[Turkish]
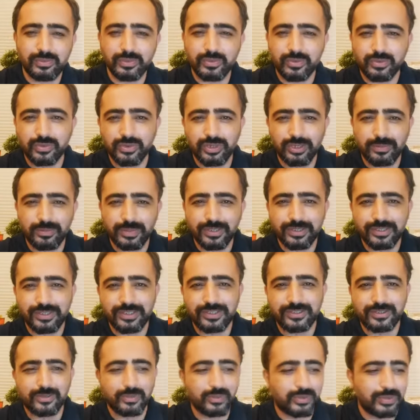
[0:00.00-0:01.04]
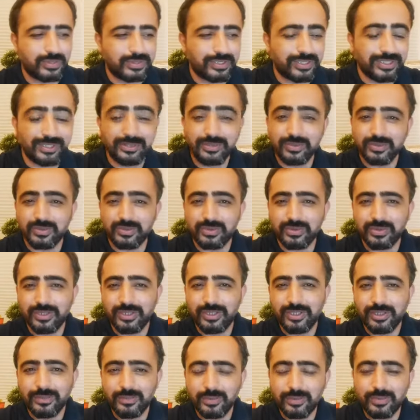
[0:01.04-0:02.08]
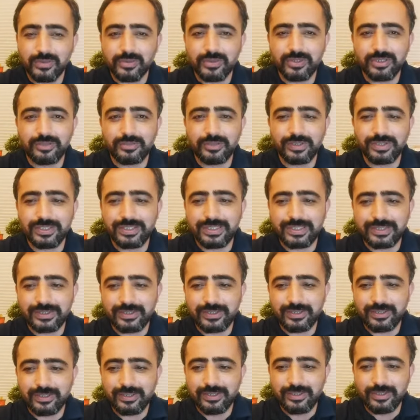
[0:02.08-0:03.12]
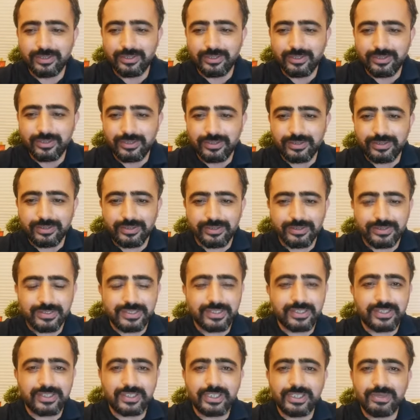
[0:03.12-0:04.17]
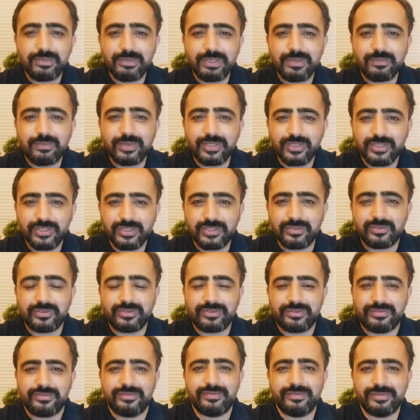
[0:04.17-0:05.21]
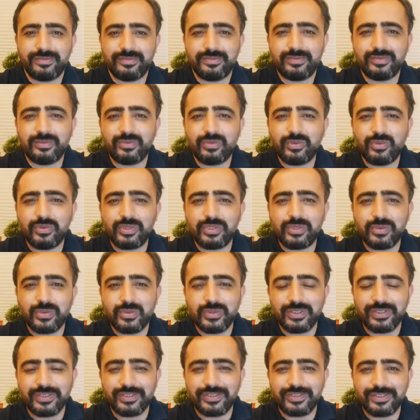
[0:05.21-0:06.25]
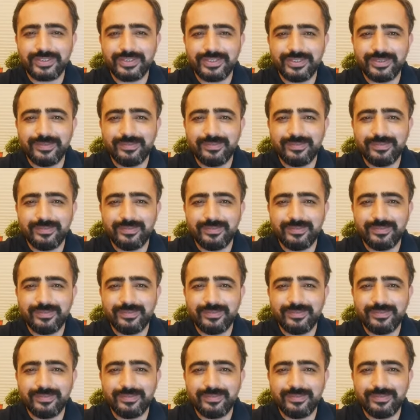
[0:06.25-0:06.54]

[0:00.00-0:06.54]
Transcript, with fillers: Bugünkü Amerika'da böyle değil çünkü bugünkü Amerika'da e, siyahi bir başkan ülkeyi yönetti.